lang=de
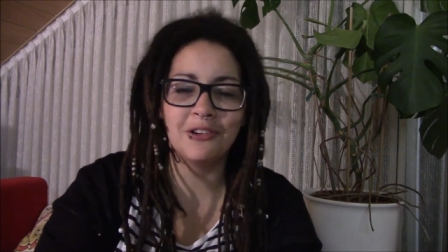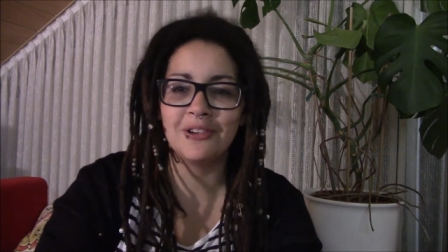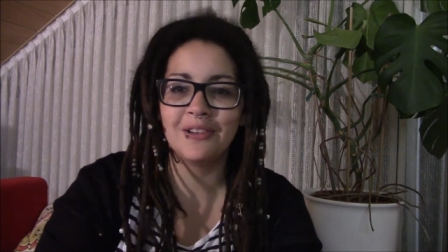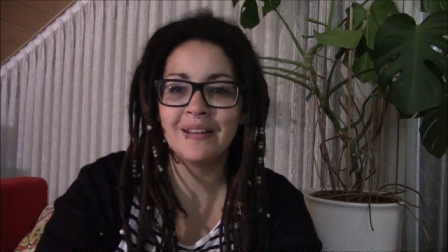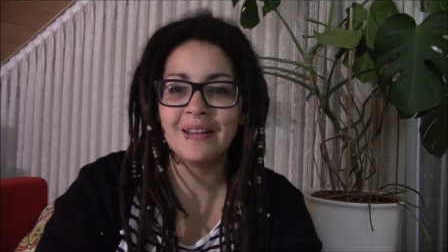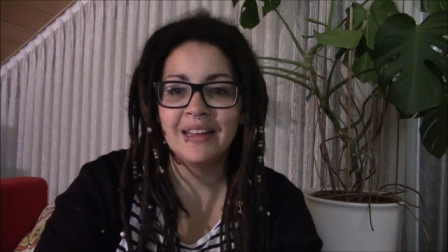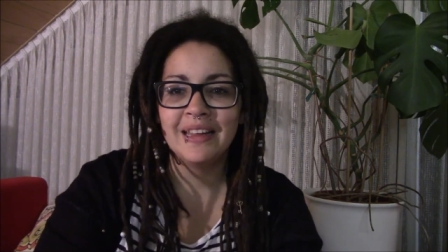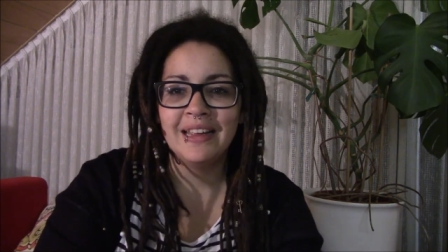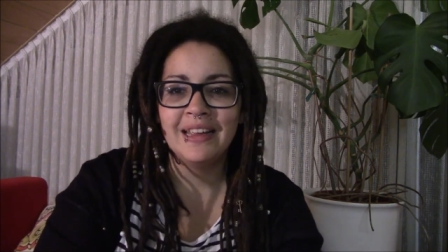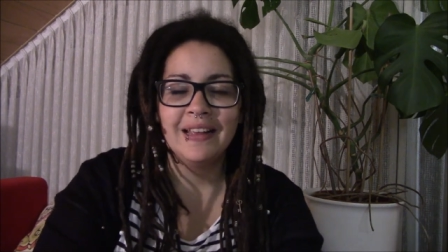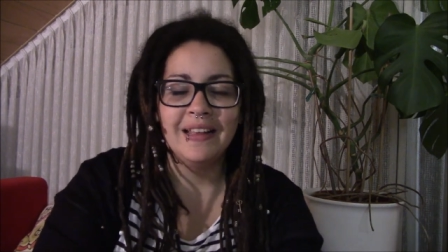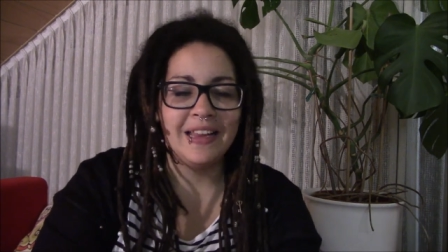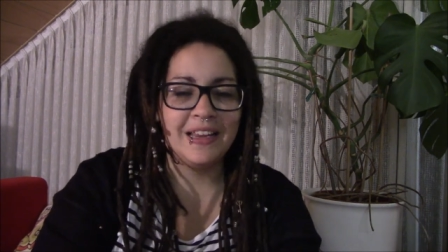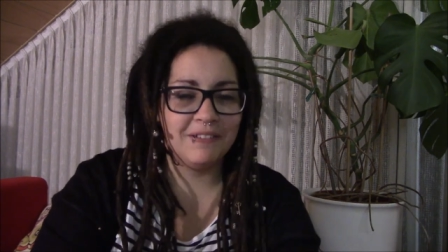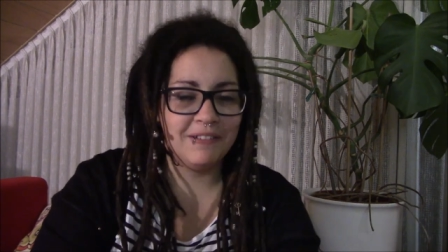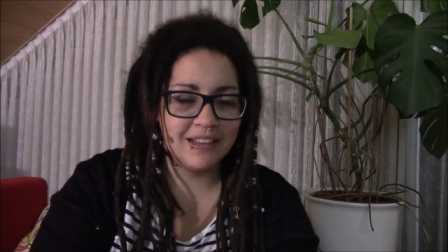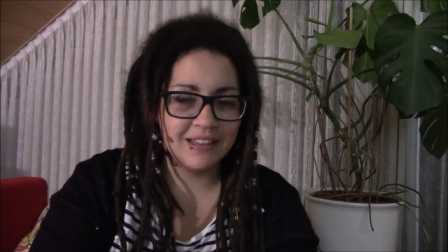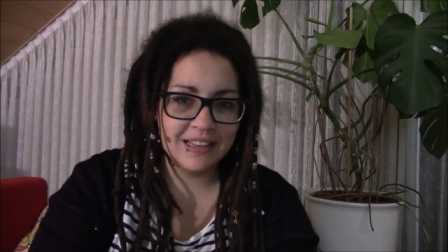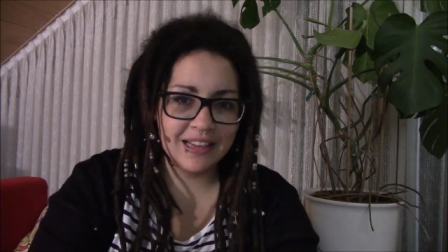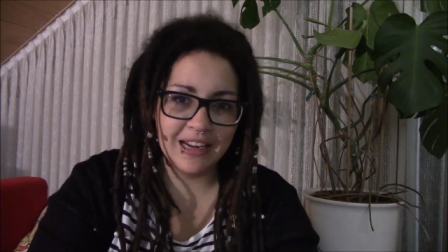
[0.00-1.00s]
Und
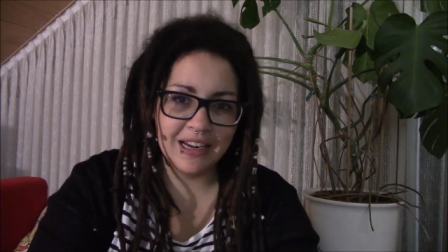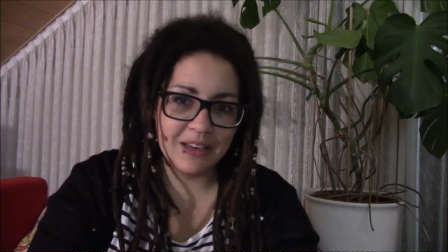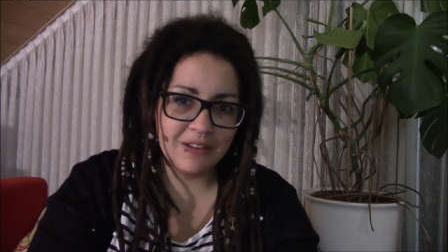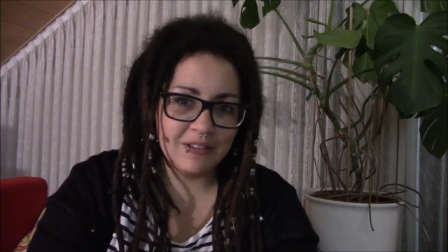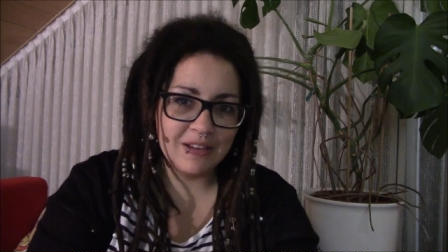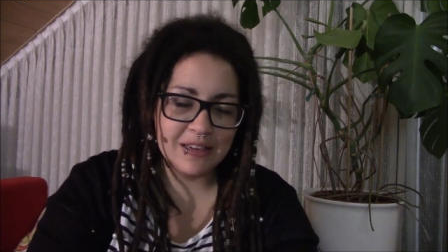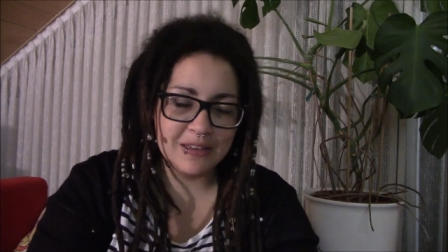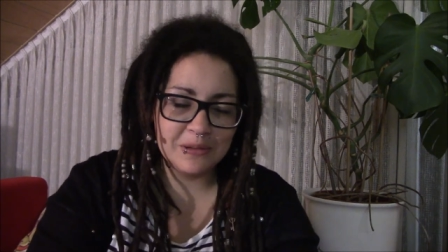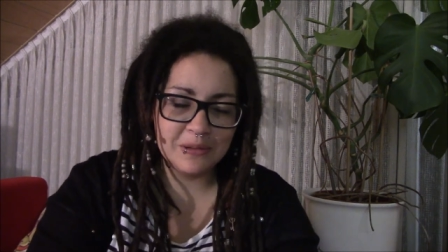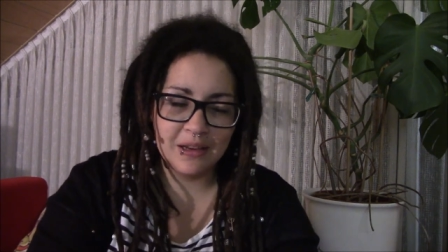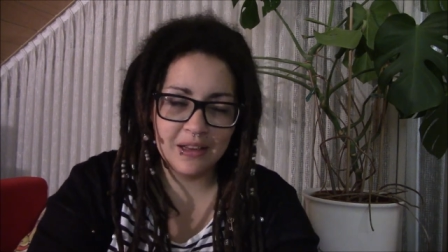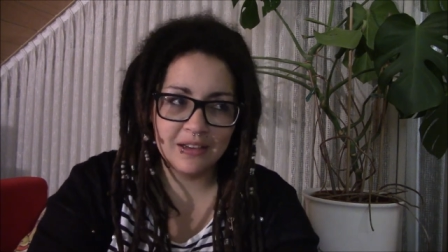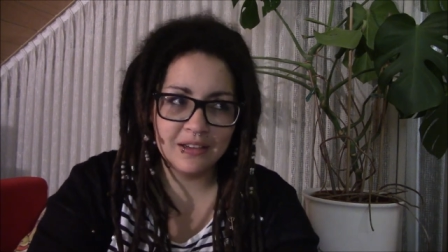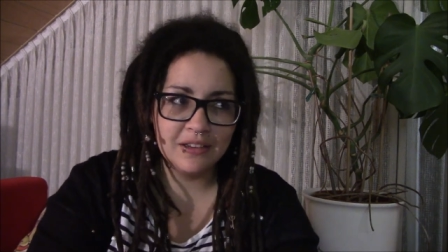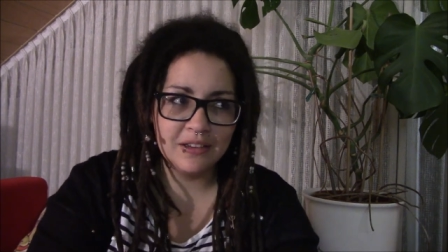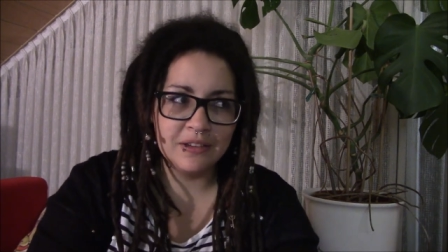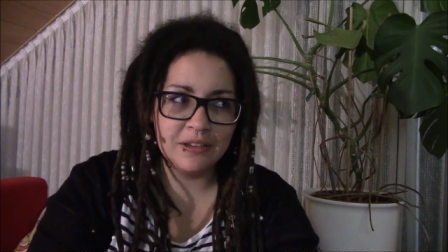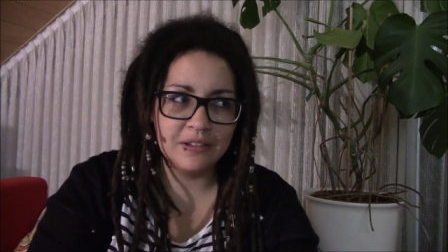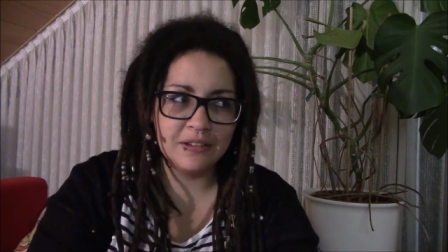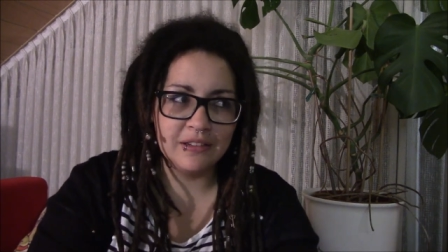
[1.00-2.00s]
ich weiß gar nicht, wie ich so
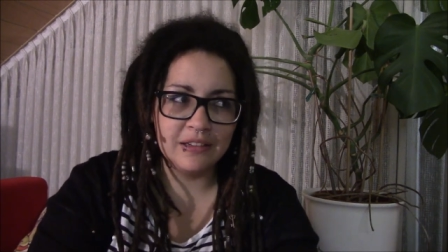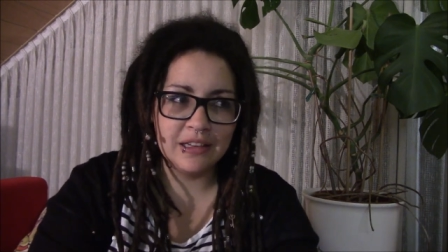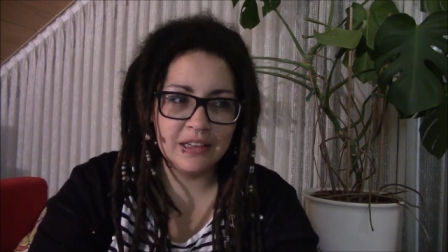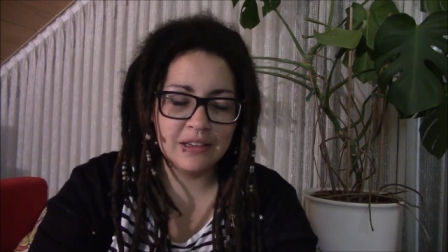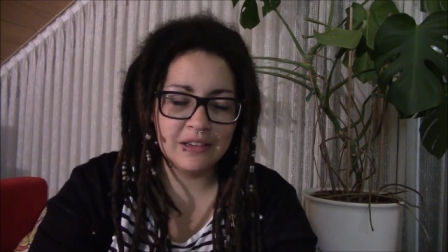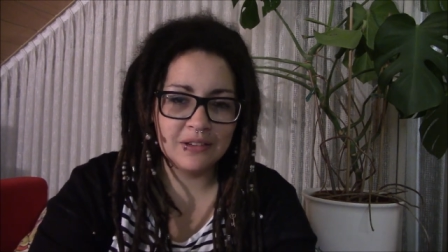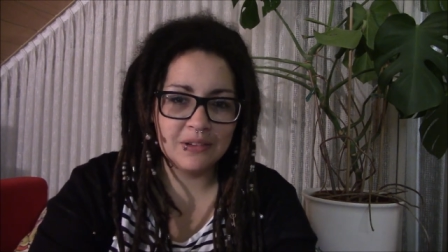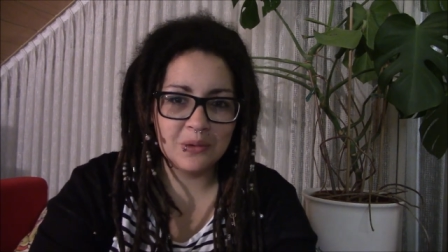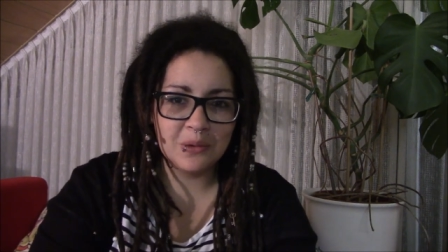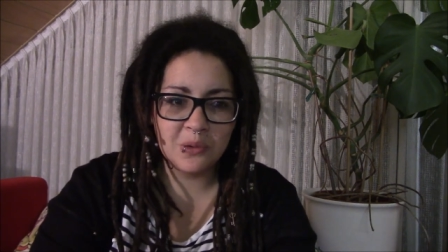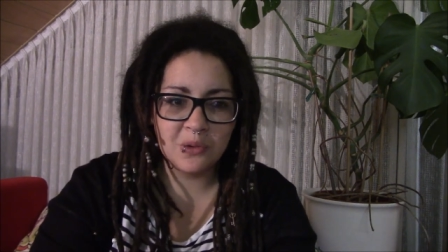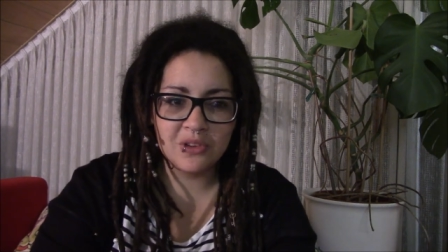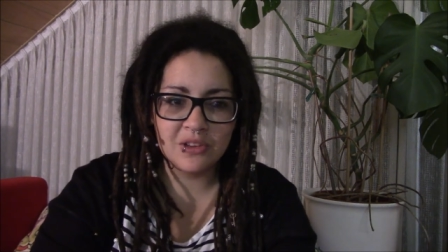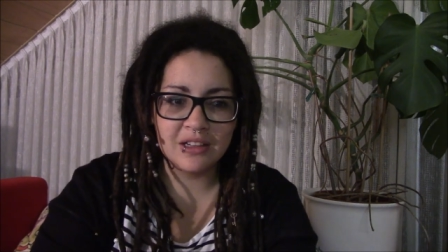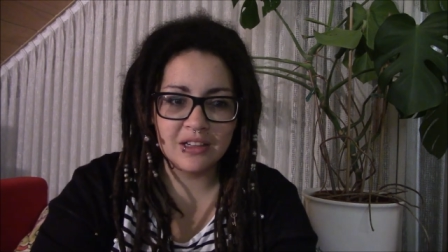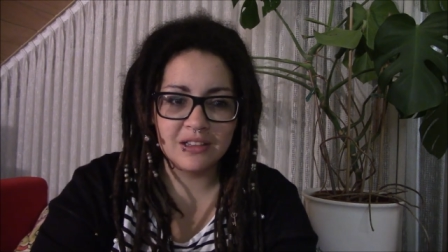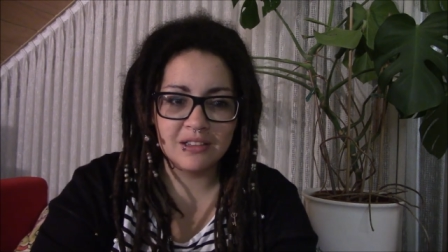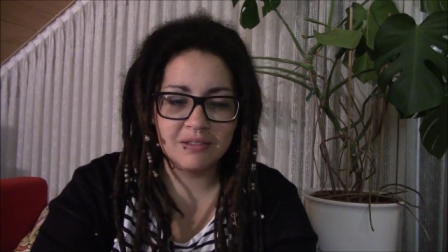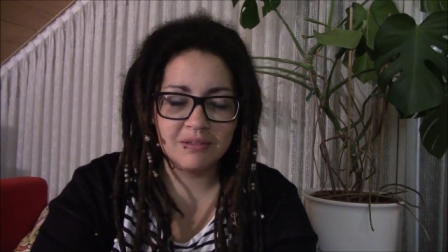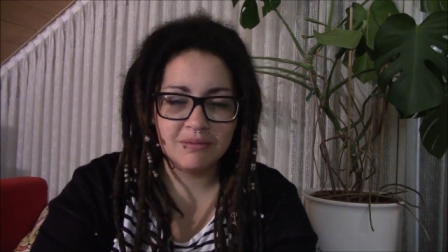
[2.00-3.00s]
lange nicht
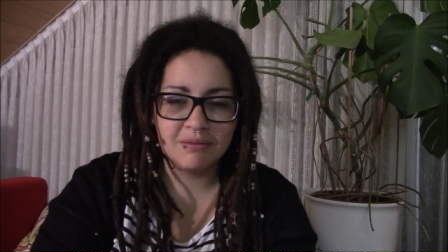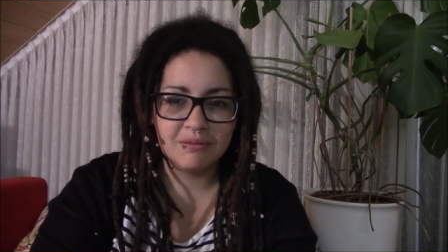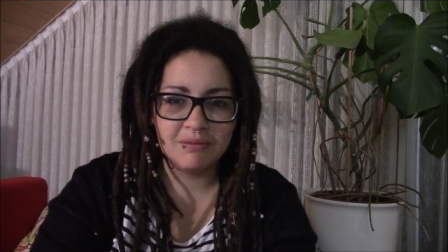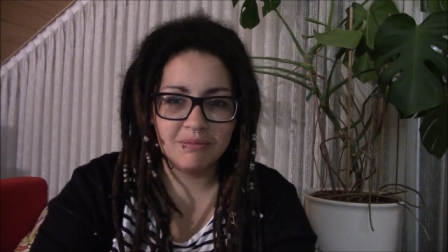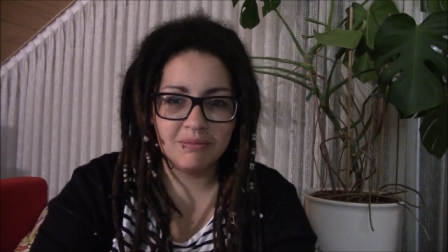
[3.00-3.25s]
rosa